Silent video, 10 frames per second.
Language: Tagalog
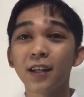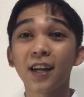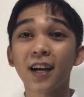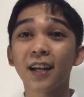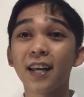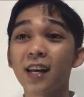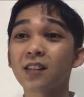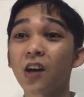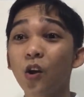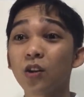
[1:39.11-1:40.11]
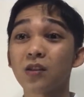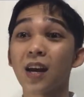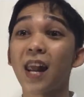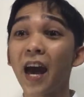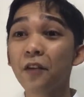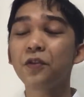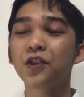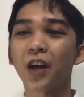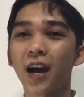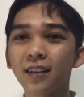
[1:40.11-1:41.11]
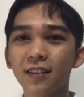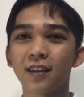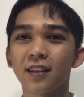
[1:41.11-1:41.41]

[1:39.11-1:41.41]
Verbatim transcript: ng kanilang sagot sa live chat,